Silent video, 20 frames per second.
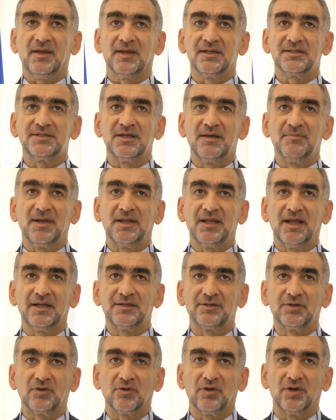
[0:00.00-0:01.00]
assieme agli
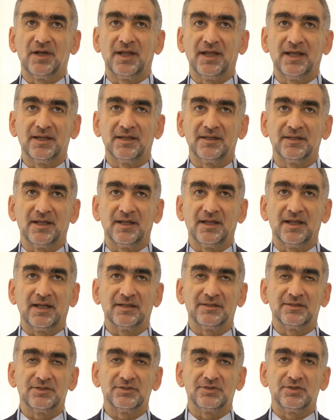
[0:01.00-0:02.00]
altri colleghi degli
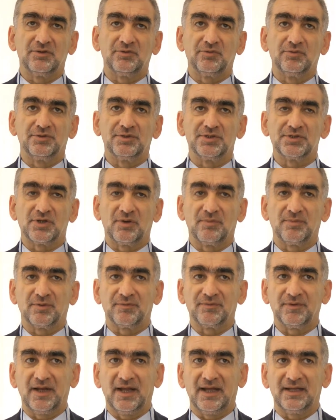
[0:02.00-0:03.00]
altri istituti
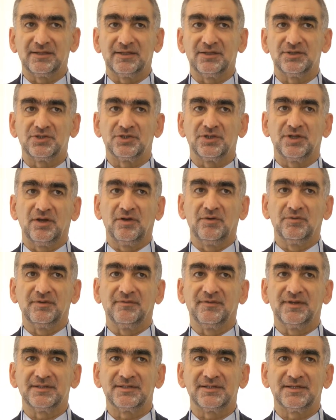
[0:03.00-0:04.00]
zooprofilattici,
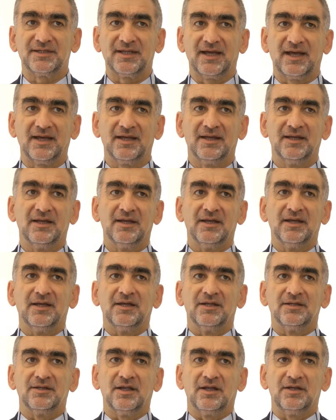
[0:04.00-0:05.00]
dell'Università,
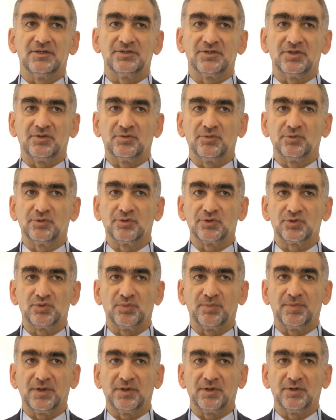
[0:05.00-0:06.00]
dell'Istituto
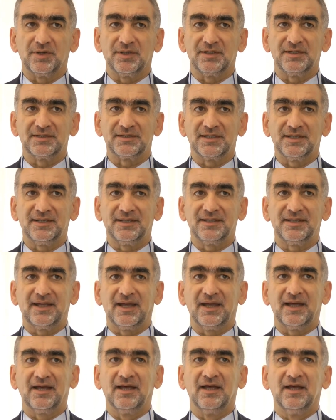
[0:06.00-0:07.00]
Superiore di
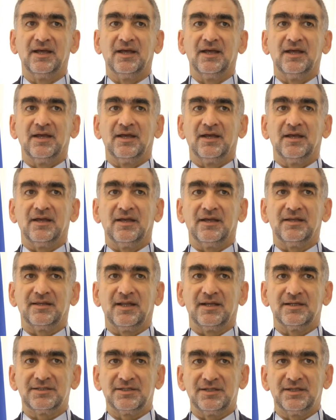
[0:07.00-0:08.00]
Sanità,
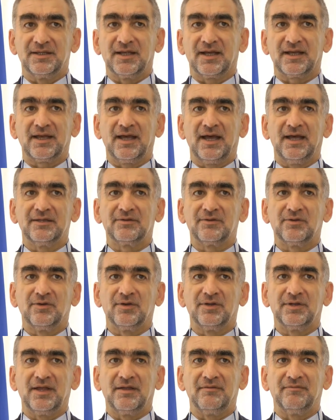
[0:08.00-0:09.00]
del
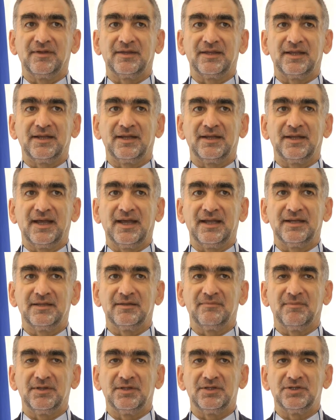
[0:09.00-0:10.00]
Sindacato dei Veterinari
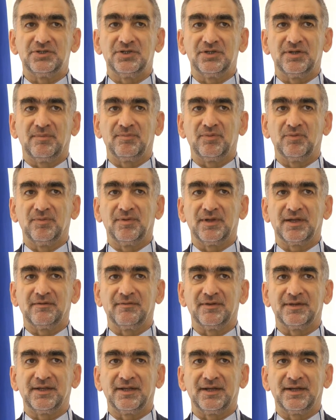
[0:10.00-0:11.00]
di Medicina Pubblica
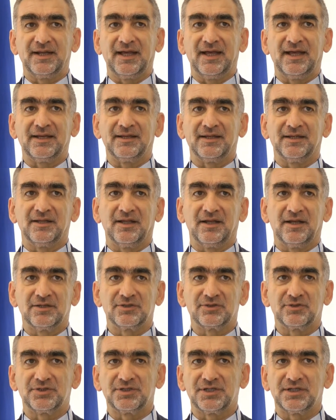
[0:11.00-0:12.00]
Veterinaria,
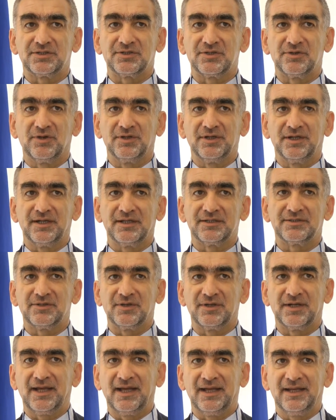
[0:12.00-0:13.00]
dell'Associazione
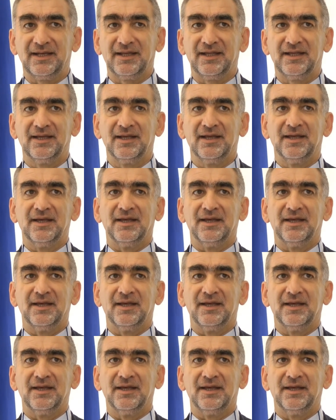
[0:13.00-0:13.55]
Nazionale